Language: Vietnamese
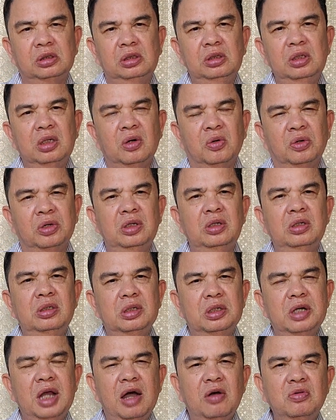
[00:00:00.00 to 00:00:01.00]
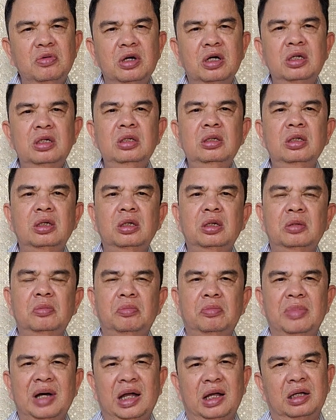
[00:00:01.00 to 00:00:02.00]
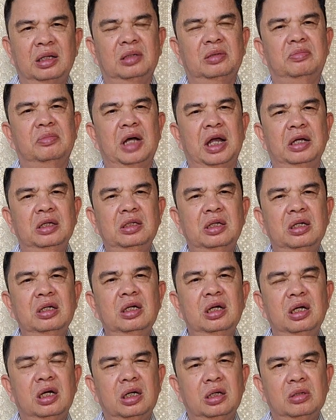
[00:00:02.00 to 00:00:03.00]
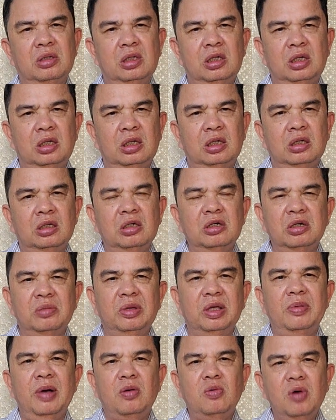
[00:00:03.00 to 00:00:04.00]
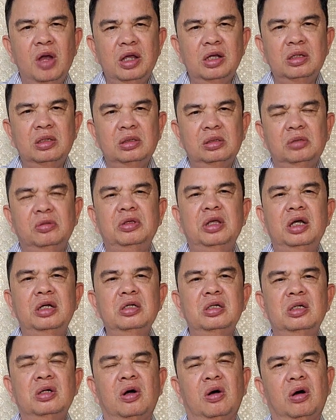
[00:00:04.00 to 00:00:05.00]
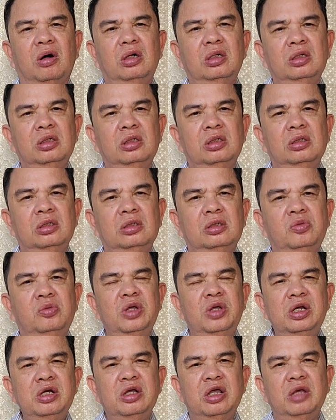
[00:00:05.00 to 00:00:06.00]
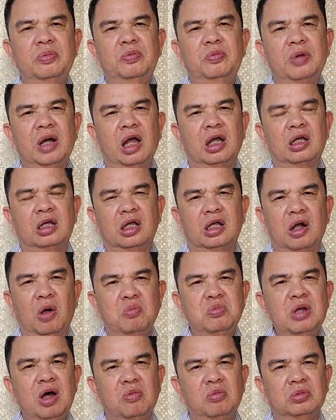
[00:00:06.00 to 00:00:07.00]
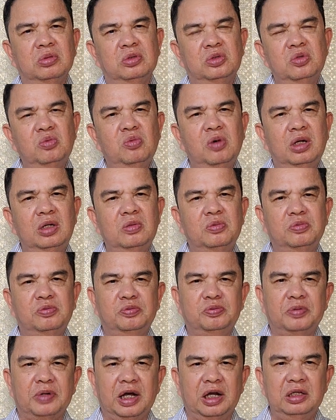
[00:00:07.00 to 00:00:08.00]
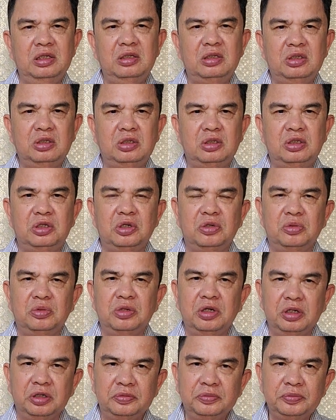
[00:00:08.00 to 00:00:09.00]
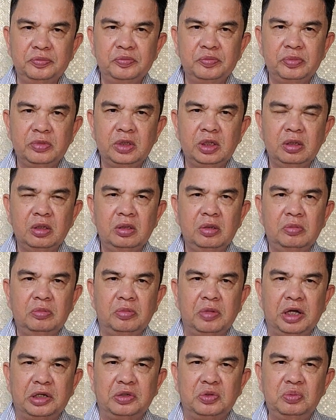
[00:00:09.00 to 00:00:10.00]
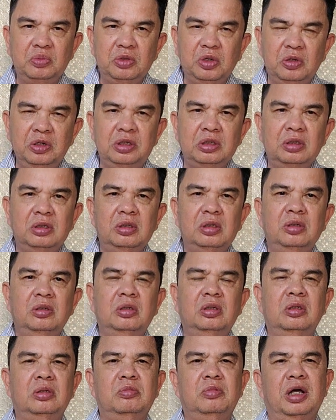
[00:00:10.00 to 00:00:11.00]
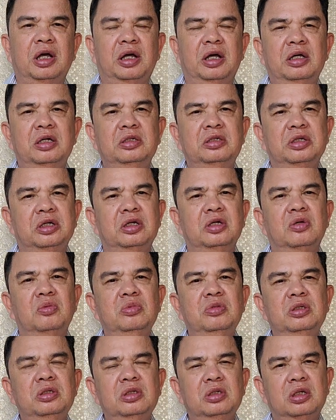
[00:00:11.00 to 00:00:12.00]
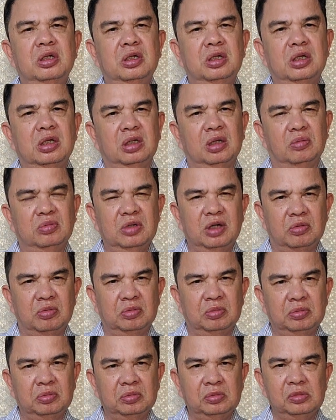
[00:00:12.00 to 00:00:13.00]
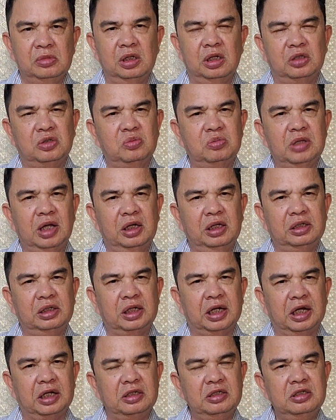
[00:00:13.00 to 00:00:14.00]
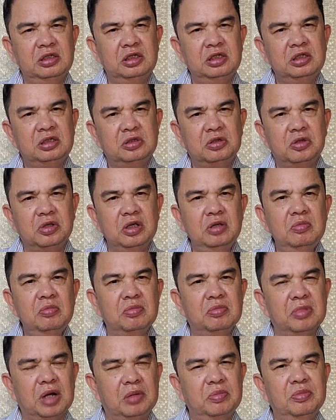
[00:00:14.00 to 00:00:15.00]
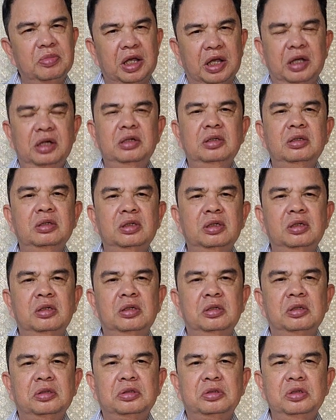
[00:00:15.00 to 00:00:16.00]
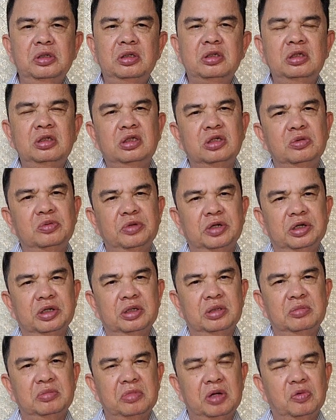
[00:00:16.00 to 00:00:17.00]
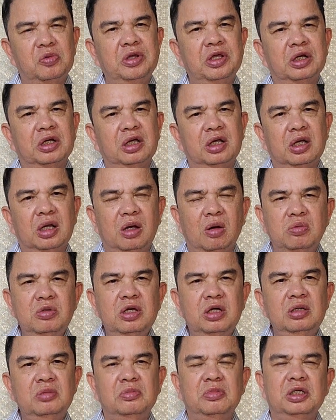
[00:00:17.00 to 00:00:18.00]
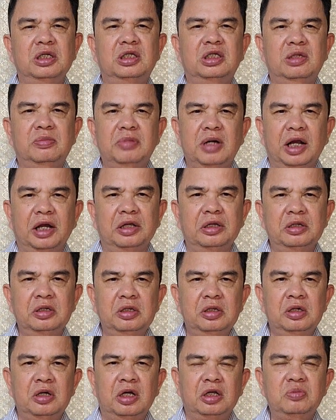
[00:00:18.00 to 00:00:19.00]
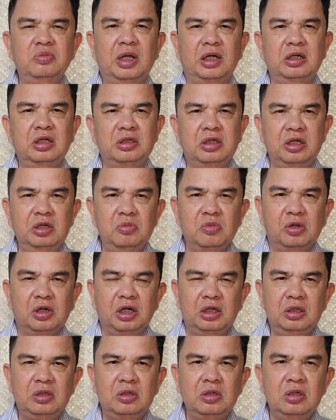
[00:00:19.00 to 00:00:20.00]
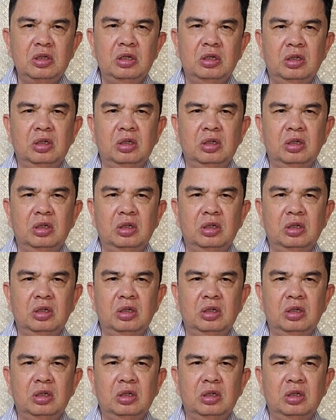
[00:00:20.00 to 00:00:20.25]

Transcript: những nỗi đau đớn mà bản thân người bị bắt quan, gia đình họ, doanh nghiệp và cộng đồng xung quanh phải chịu đựng. Và chúng tôi và các anh chị cũng như cộng đồng à, chúng ta hãy lên tiếng mạnh mẽ trước những sự việc mà quyền công dân bị xâm hại chúng ta lên tiếng một cách